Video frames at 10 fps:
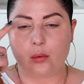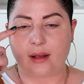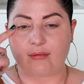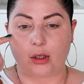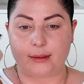
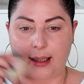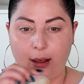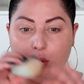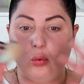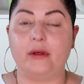Una
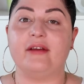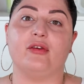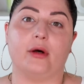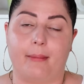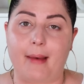volta
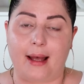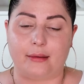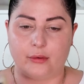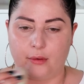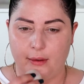
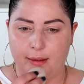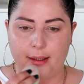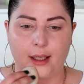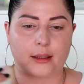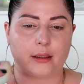uniformato
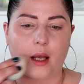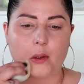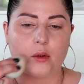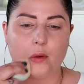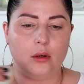
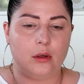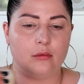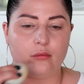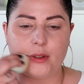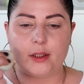l'incarnato,
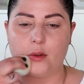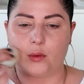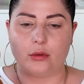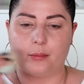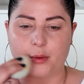volendo
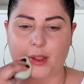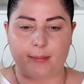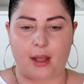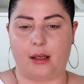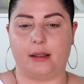uno
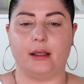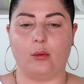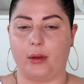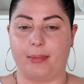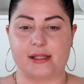potrebbe anche da
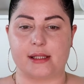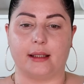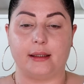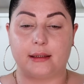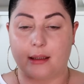qui
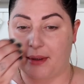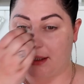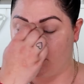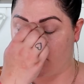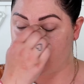passare
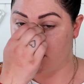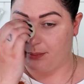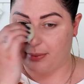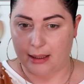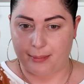direttamente a una
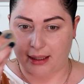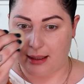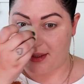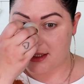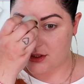cipria, perché
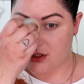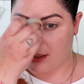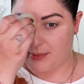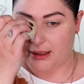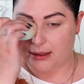a me
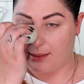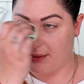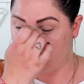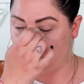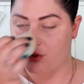sinceramente a
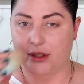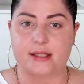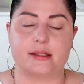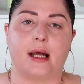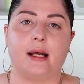maggior ragione in
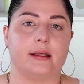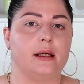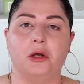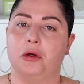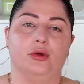
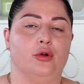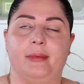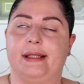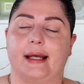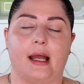estate non
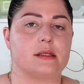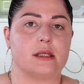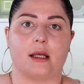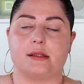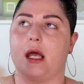mi
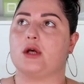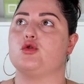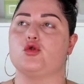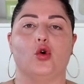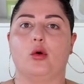interessa che sia
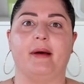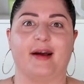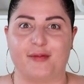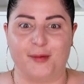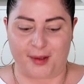
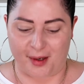super full